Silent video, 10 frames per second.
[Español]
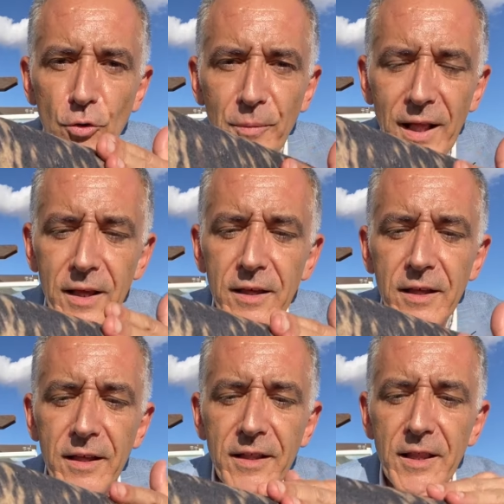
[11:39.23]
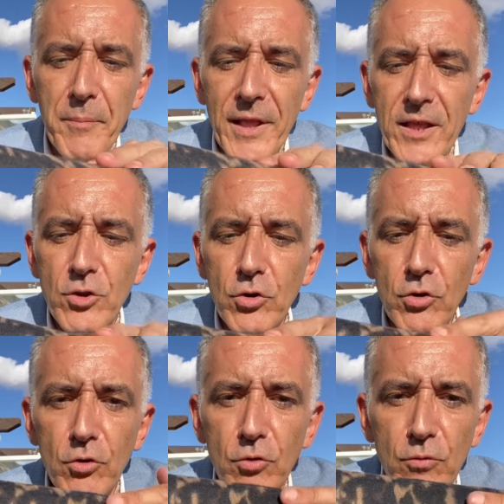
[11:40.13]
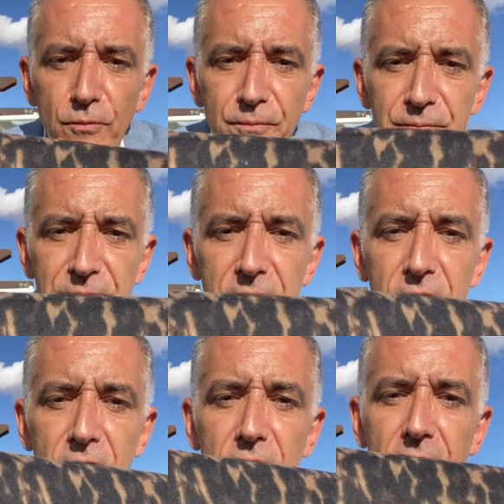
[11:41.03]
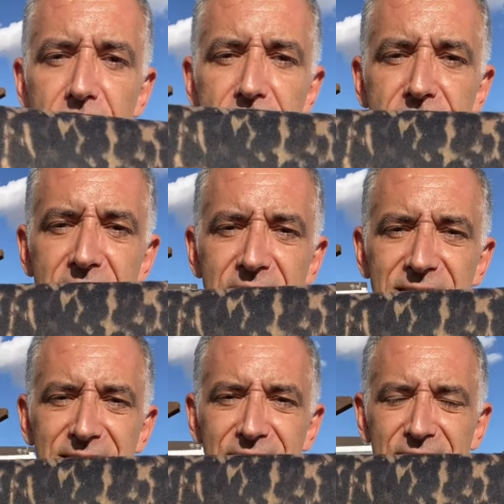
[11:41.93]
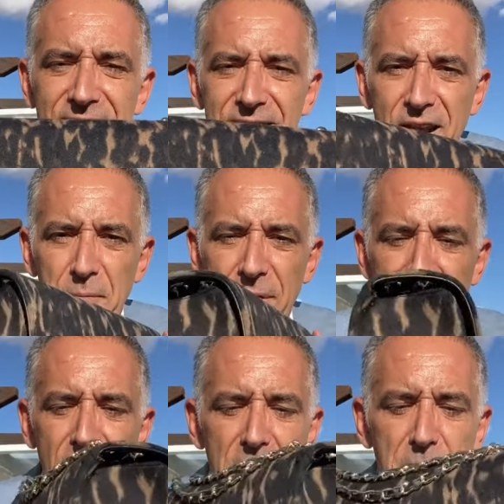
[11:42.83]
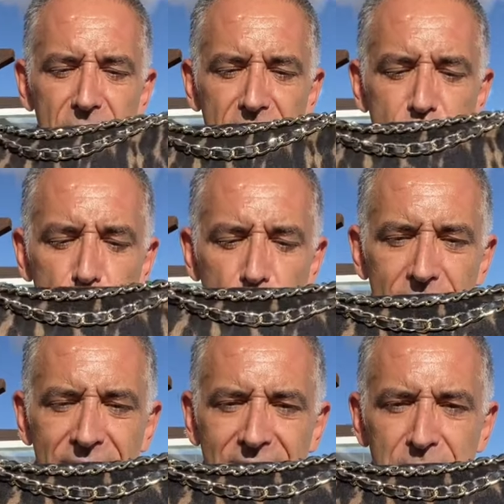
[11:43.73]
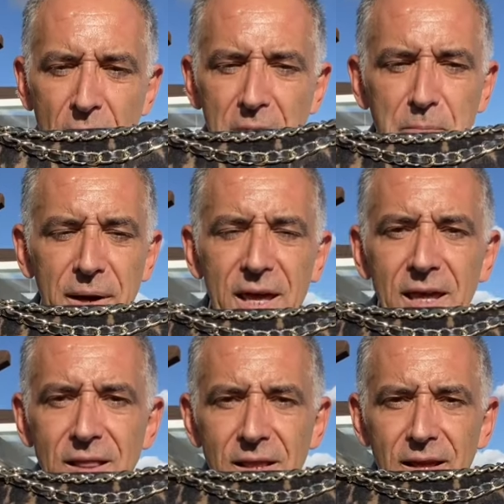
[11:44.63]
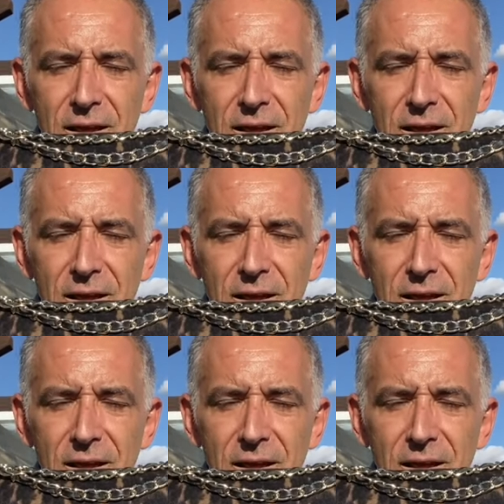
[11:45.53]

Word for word: ¿vale? De pelito. Este es también pelito en animal print,